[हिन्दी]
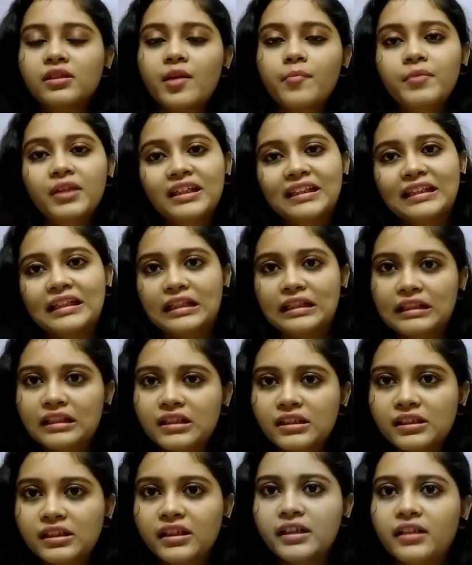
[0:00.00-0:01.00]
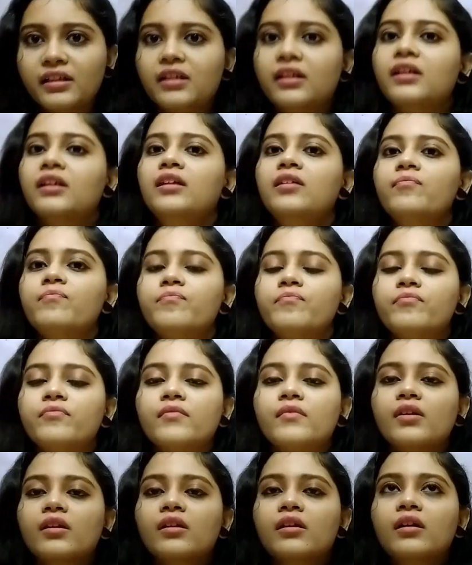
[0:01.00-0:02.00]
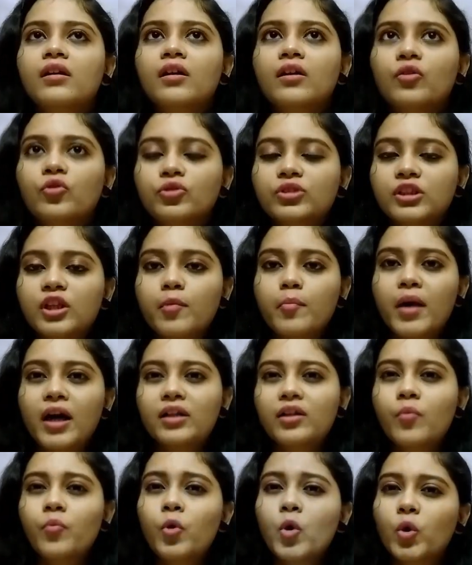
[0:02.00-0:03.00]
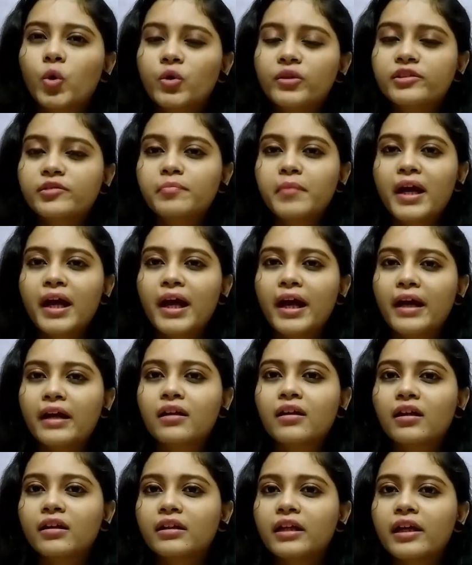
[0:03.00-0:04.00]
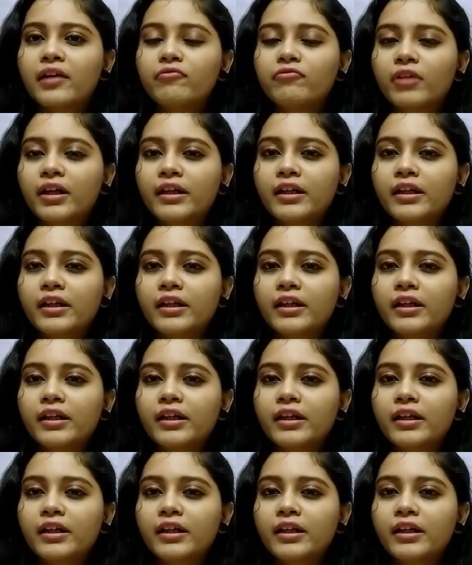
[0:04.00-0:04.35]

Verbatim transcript: सेम इन्ग्रीडियंट्स लेने हैं उसके बाद हम लोग को इसमें ऐड करना है